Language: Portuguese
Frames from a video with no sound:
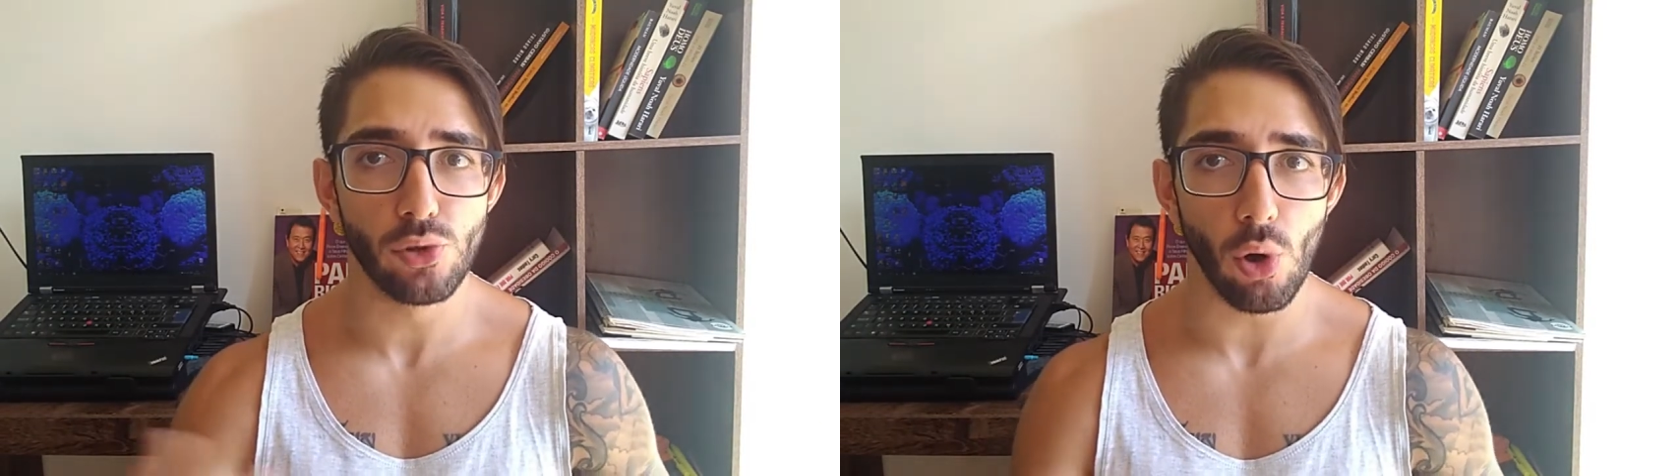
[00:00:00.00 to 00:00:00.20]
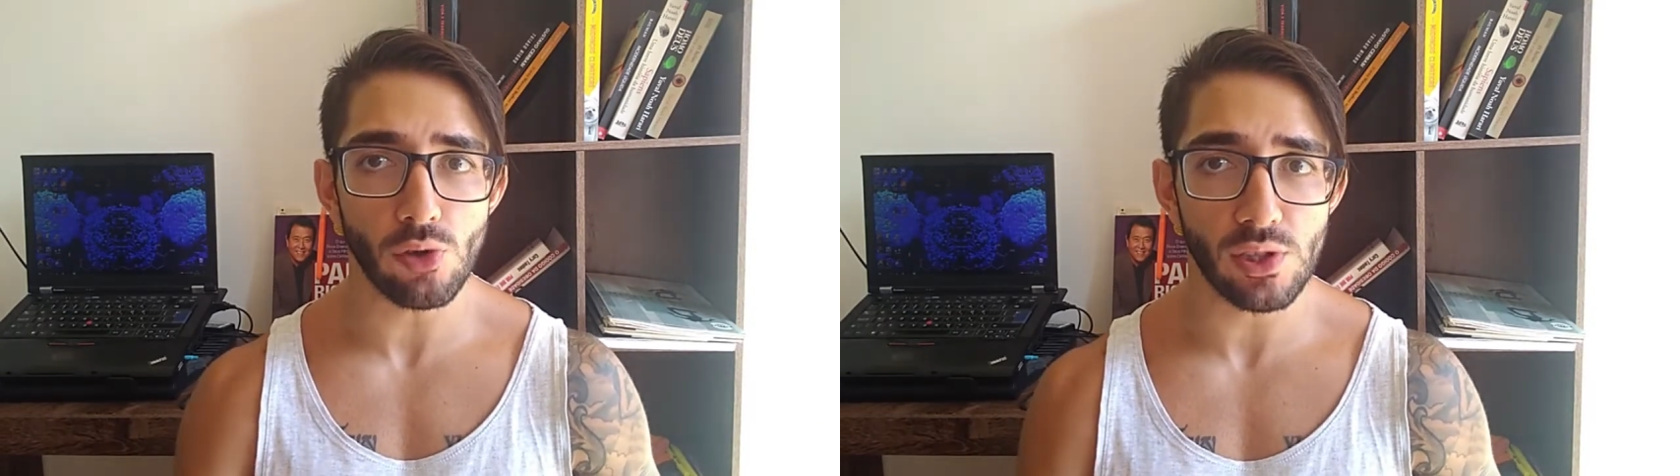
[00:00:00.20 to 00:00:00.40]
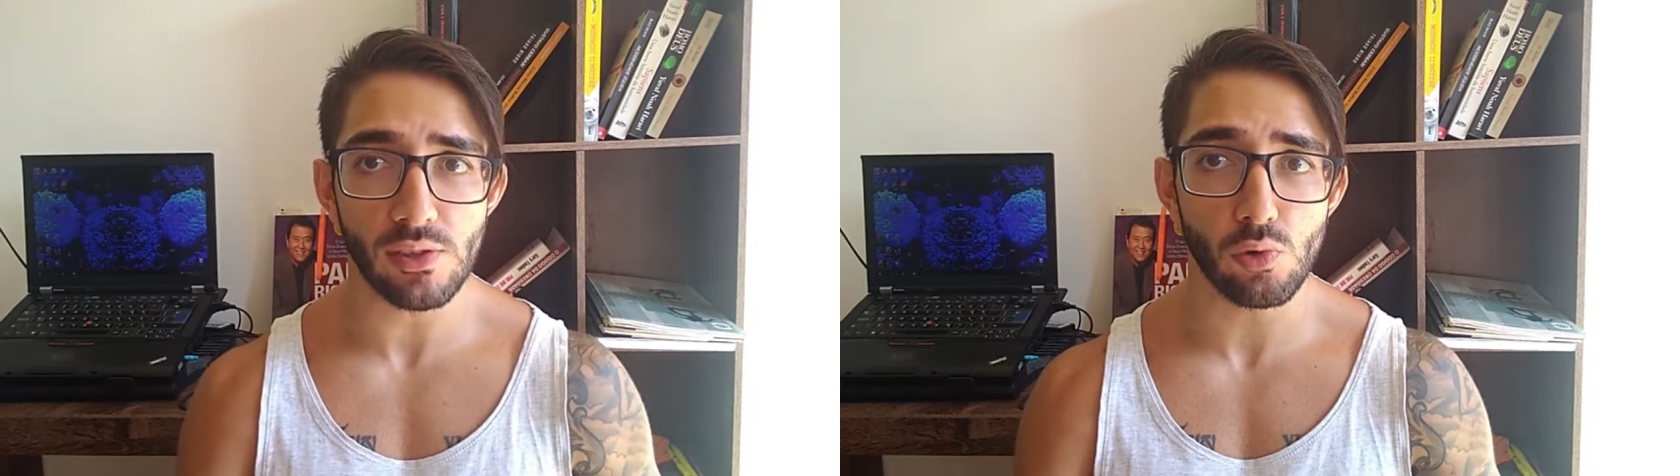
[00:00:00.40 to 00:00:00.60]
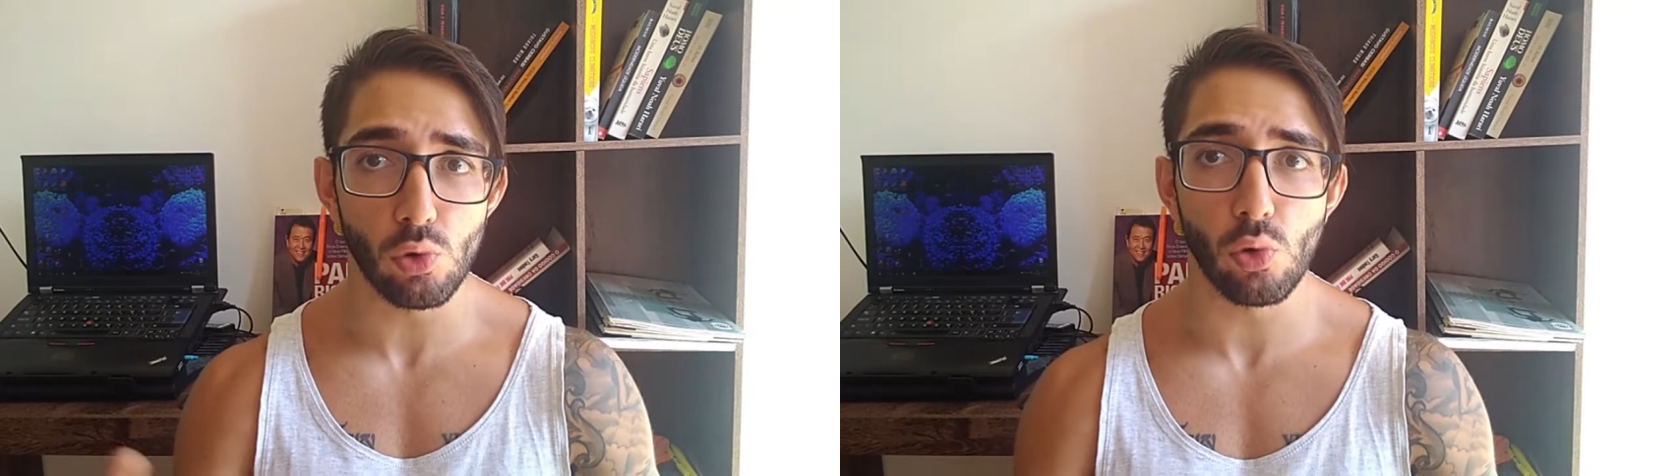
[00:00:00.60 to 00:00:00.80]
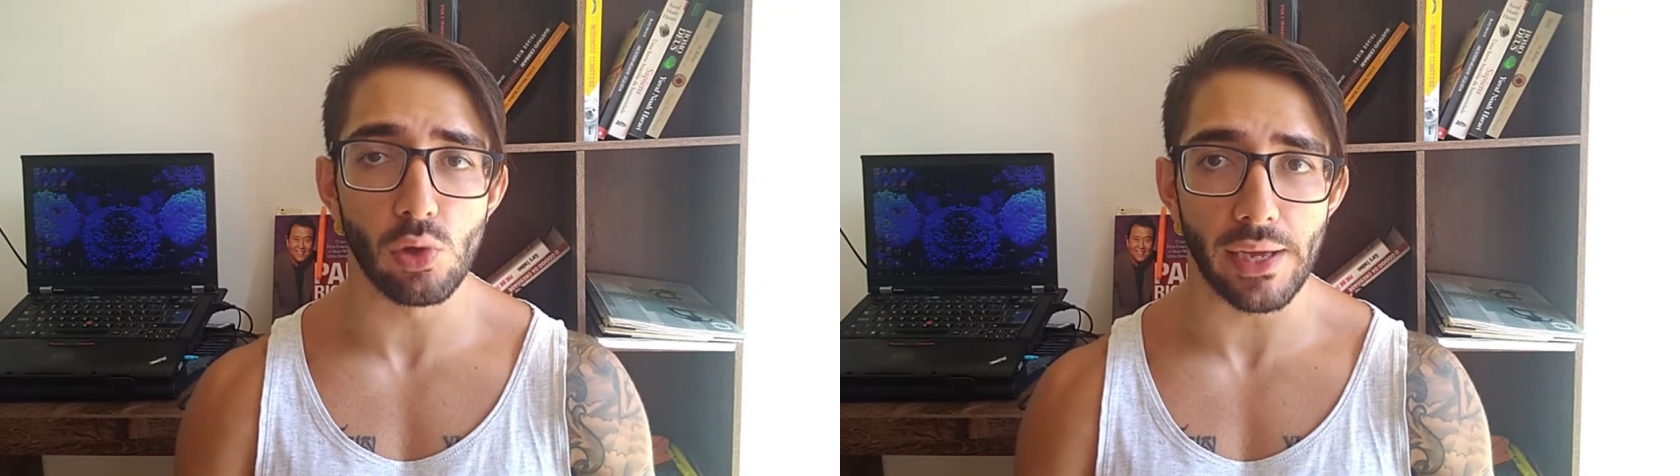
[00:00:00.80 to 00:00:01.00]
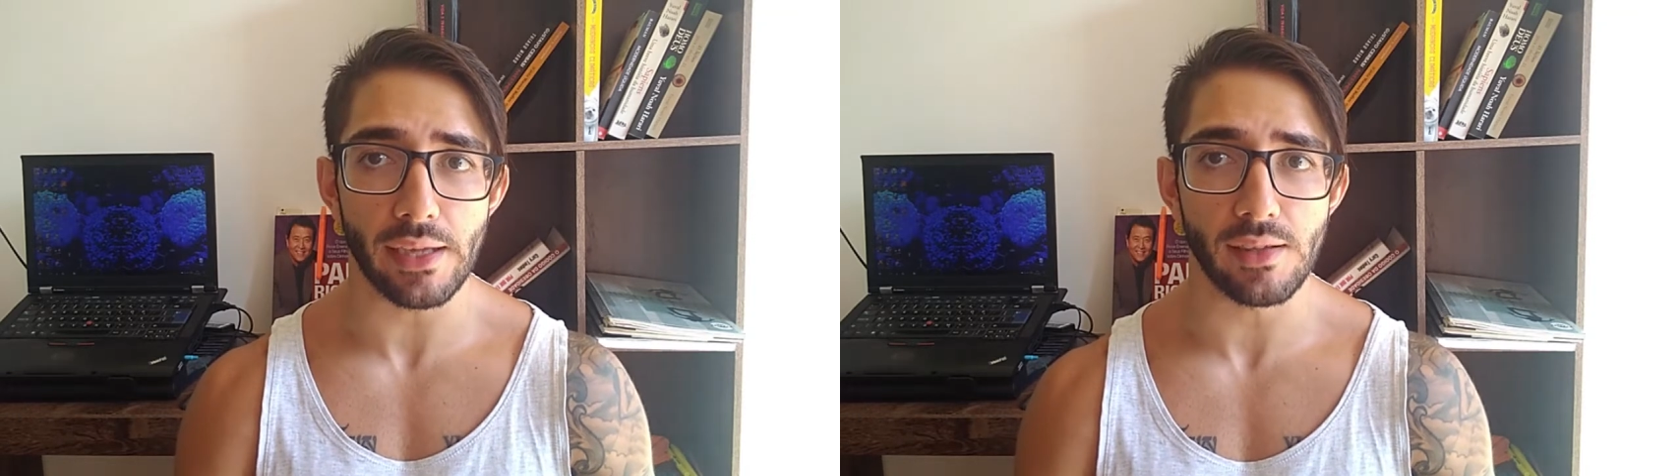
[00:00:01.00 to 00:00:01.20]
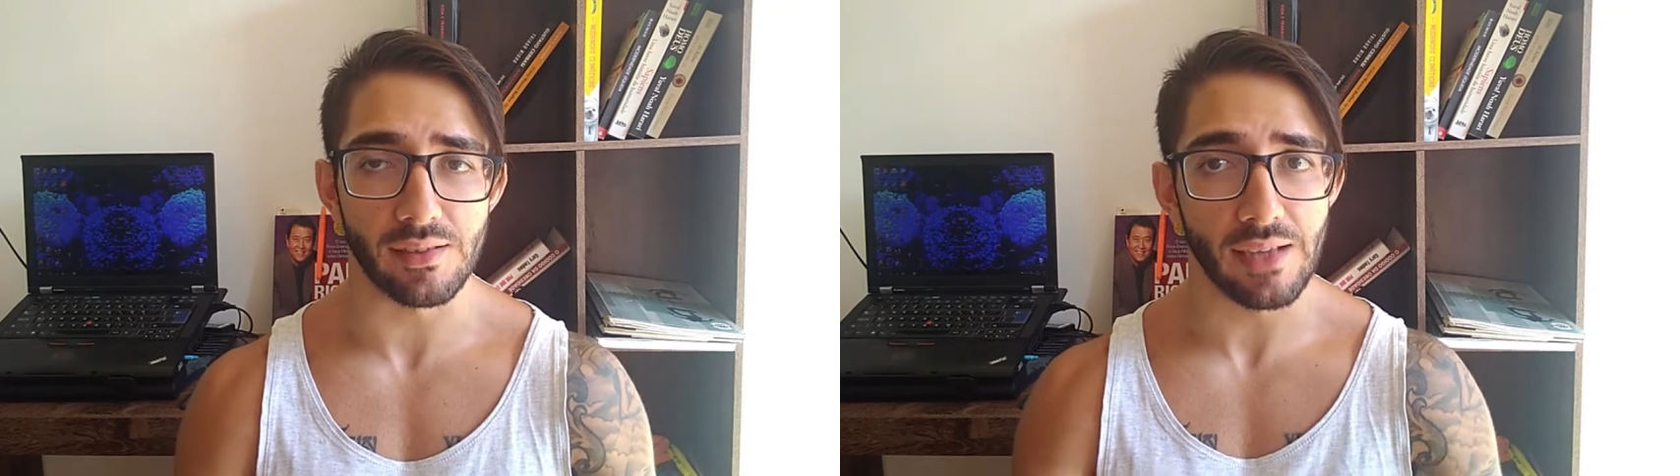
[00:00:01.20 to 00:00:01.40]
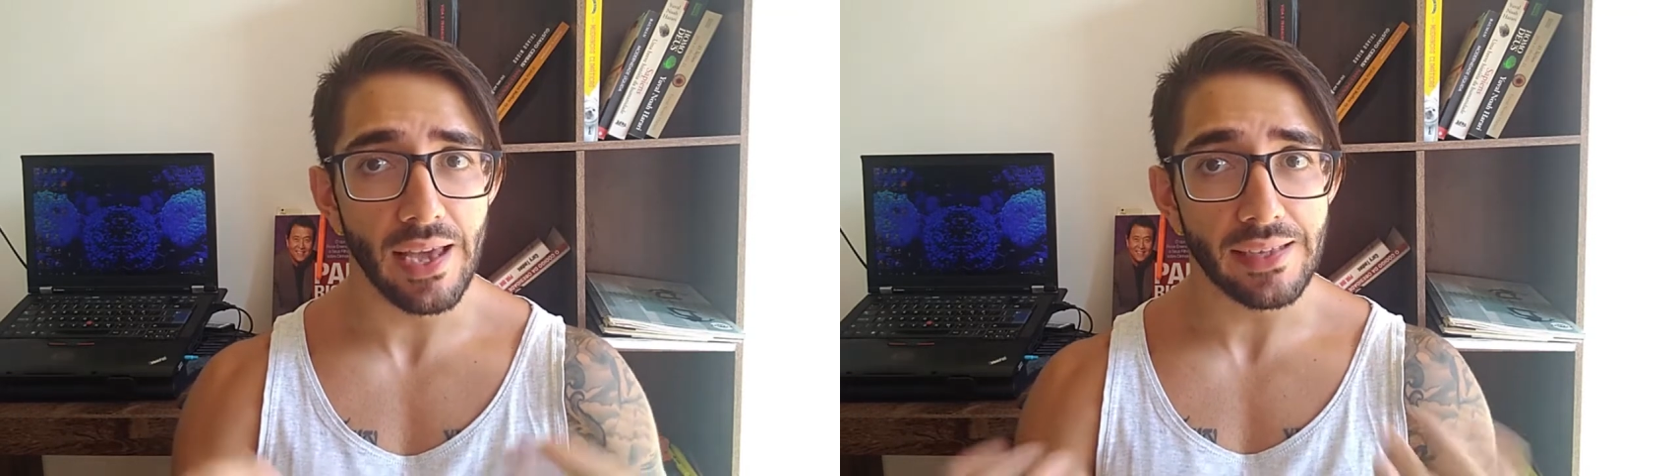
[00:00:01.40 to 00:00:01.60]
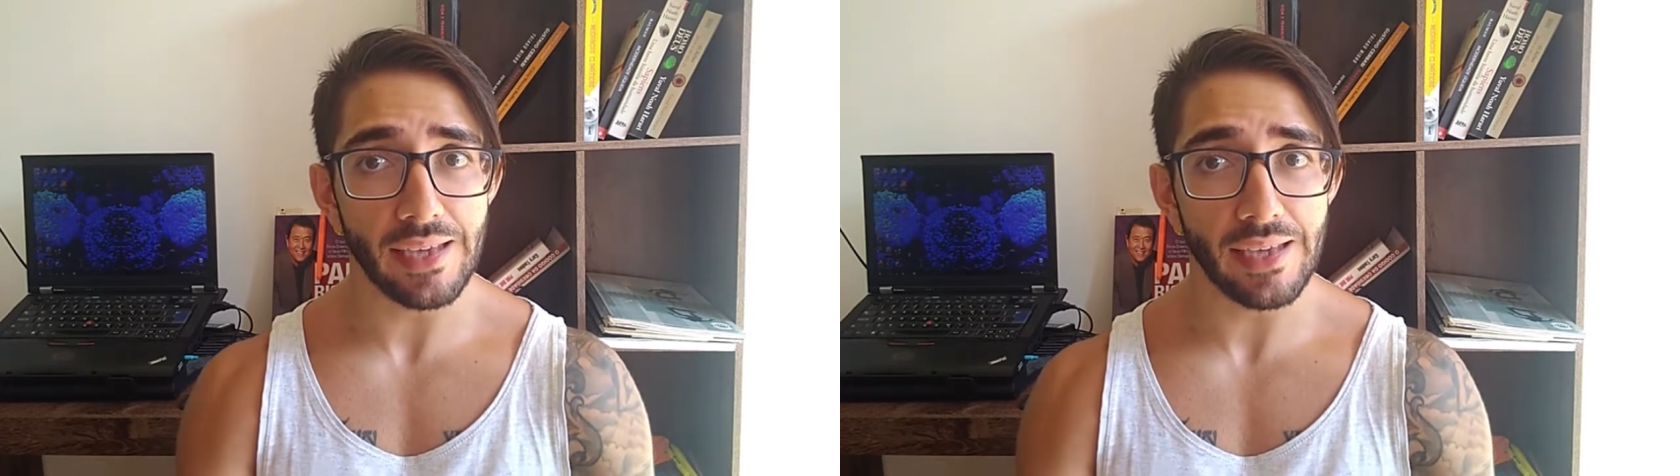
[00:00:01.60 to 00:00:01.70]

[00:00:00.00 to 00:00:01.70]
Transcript: doces e suculentas